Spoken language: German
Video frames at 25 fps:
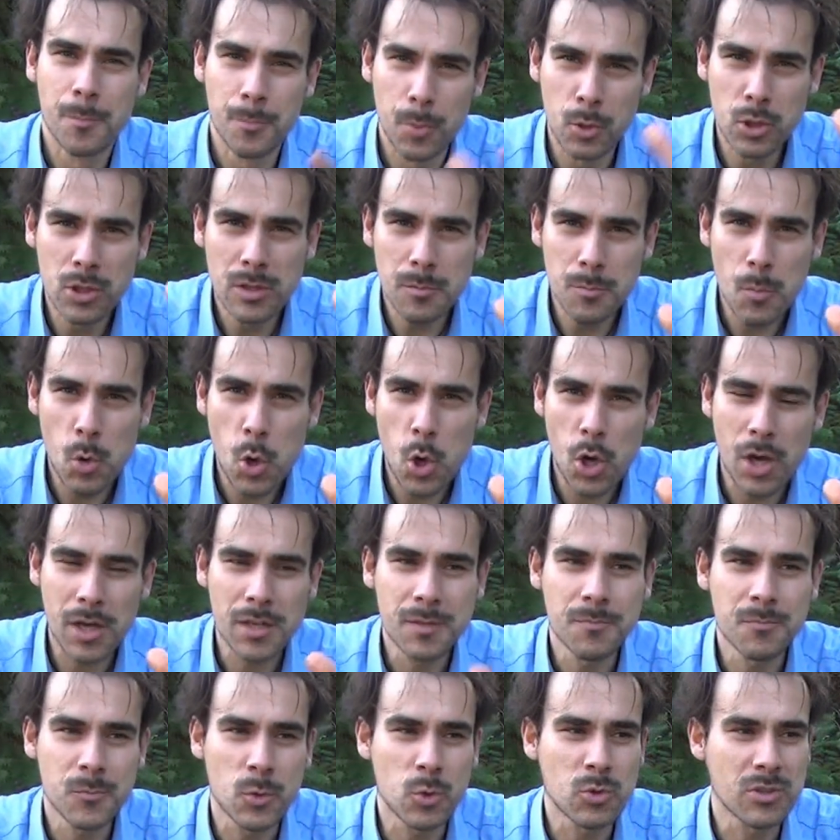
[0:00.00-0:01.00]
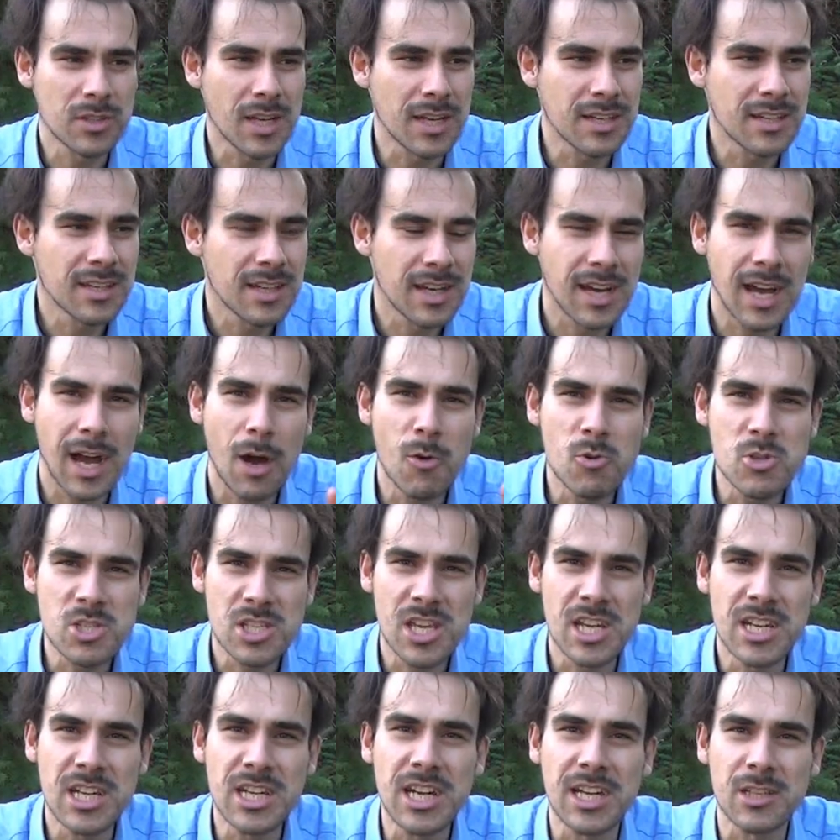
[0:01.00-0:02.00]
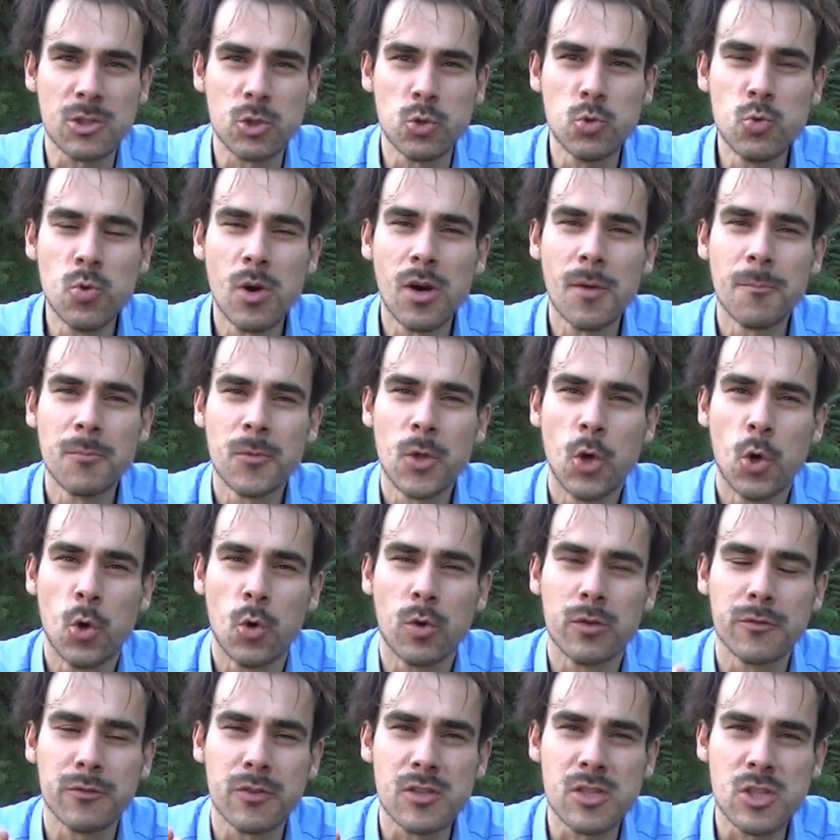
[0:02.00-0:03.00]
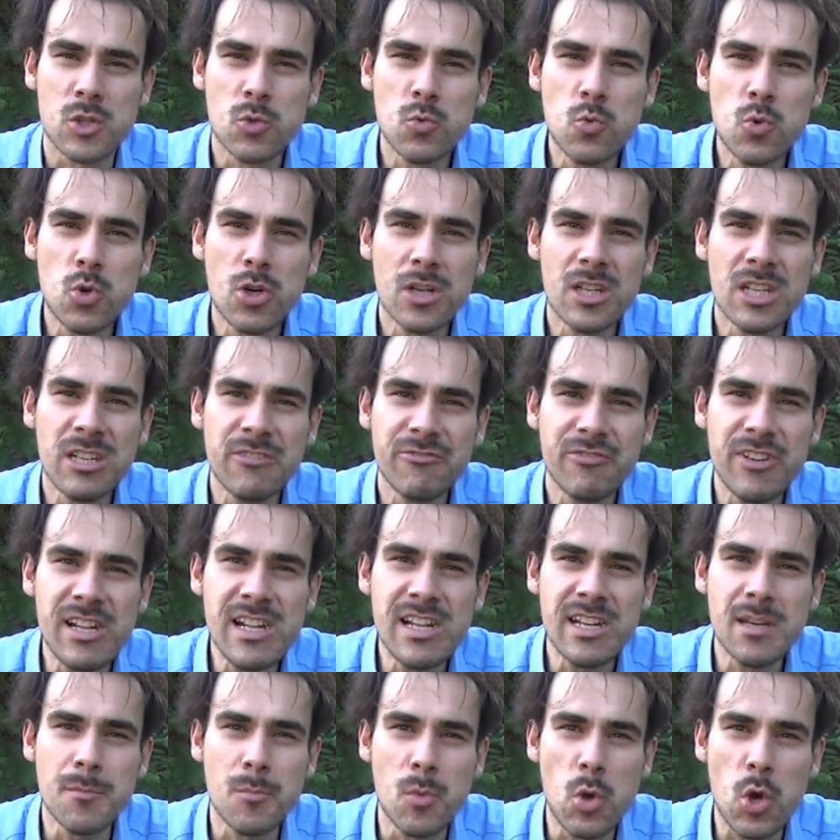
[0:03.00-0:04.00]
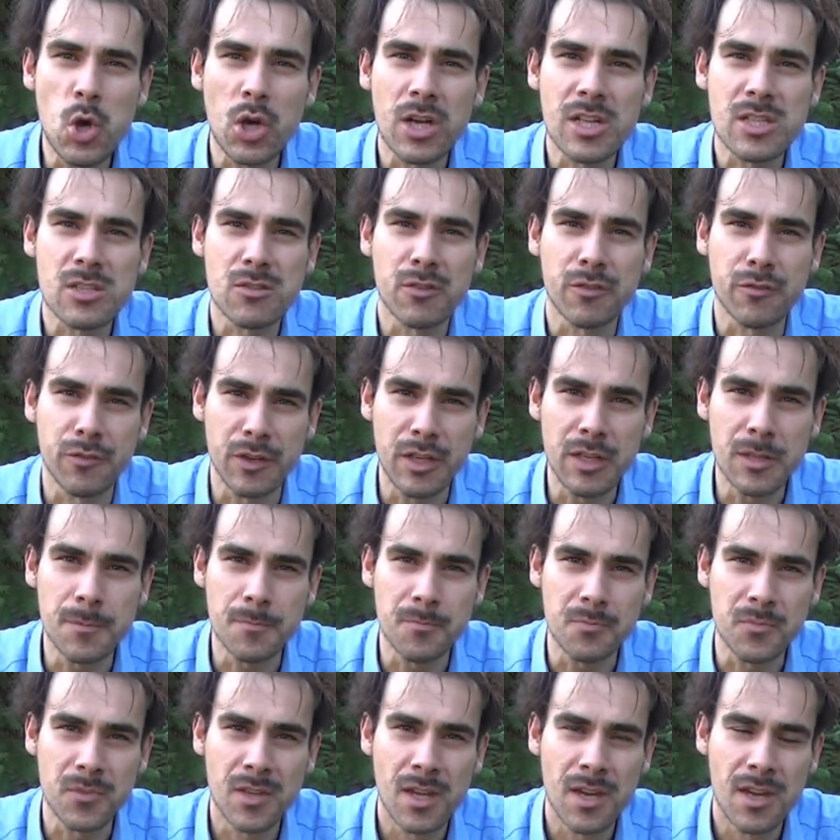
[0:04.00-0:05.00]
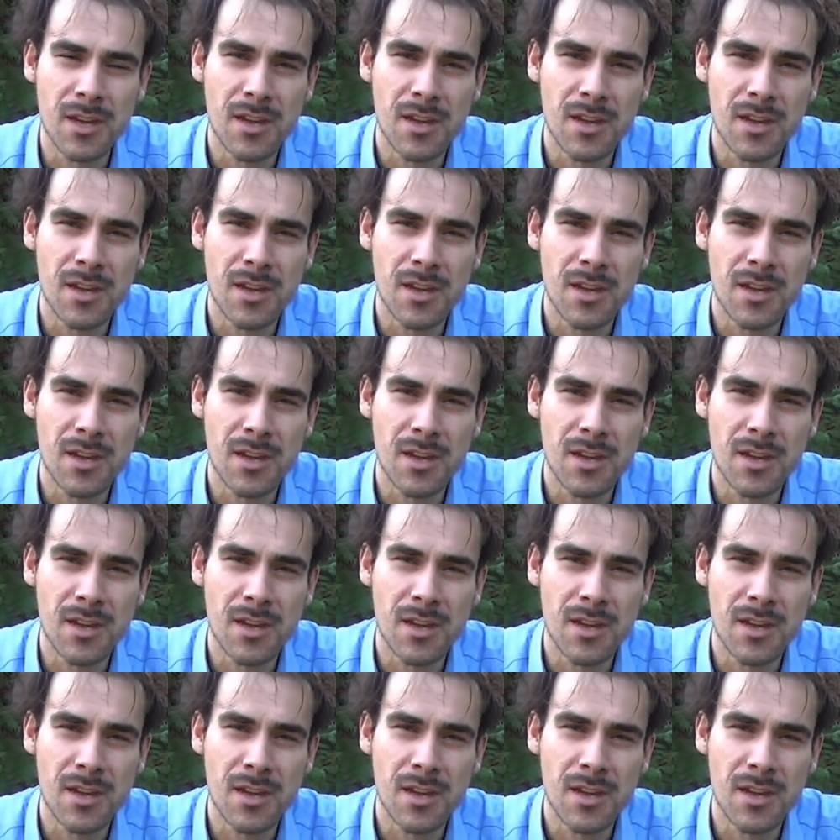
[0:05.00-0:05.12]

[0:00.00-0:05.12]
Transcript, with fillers: Buntmöhren und dann rausgehen in die Natur und versuchen, die wilde Möhre zu finden.